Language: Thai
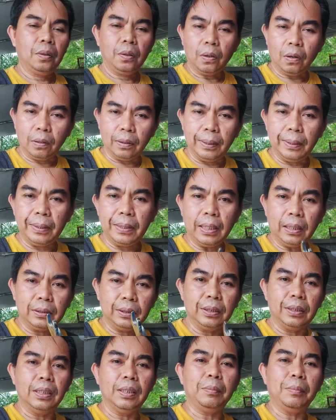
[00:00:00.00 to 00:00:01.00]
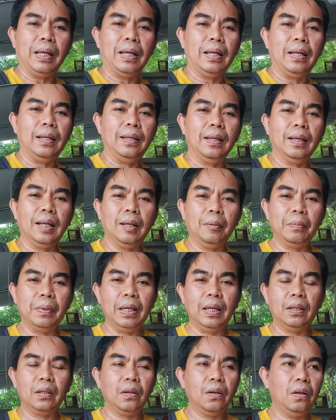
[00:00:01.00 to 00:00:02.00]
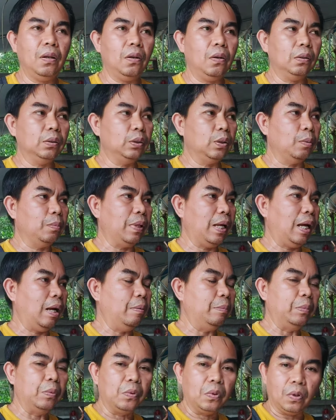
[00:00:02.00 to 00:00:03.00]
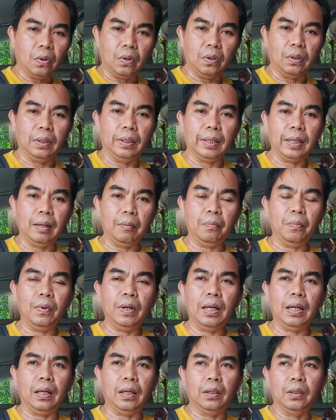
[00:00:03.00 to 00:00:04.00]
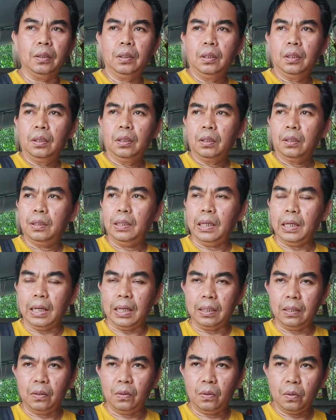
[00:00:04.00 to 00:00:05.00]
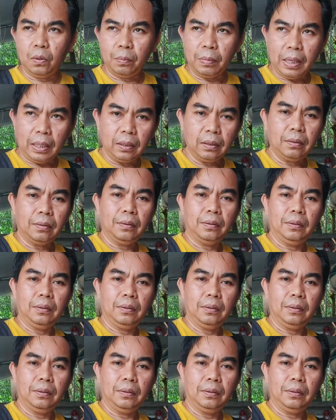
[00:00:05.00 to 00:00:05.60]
ก่อนที่จะซื้อมานะครับ ท่านก็ลองสอบถามดูก่อนนะครับว่าเครื่องอัตโนมัติ